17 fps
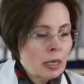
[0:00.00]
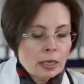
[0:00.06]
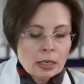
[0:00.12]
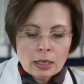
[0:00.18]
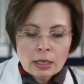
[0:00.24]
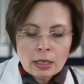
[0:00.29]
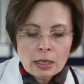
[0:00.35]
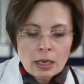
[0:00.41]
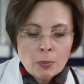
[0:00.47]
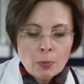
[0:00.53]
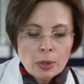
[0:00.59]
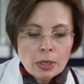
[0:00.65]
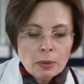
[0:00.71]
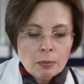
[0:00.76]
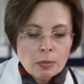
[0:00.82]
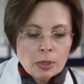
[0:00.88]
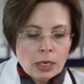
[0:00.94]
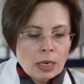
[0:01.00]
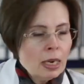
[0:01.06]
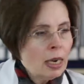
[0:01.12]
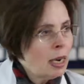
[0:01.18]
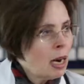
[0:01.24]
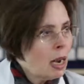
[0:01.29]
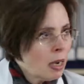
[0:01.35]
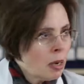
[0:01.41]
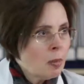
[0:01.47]
e, yapalım diye.
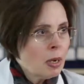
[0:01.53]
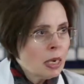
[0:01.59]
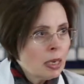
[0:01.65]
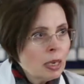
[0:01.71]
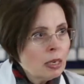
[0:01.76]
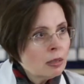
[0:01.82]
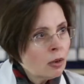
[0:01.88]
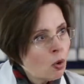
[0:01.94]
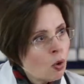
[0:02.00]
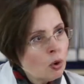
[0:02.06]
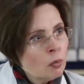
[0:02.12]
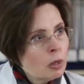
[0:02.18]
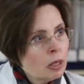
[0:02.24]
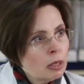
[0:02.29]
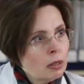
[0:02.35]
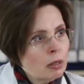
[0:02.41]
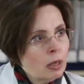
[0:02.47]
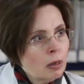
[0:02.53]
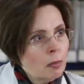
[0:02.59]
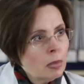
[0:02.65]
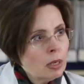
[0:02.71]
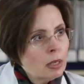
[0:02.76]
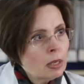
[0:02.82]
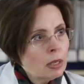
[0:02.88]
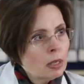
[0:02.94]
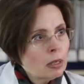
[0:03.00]
Herhangi bir yan etki olmadı değil mi
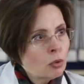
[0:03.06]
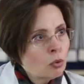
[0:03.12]
sizin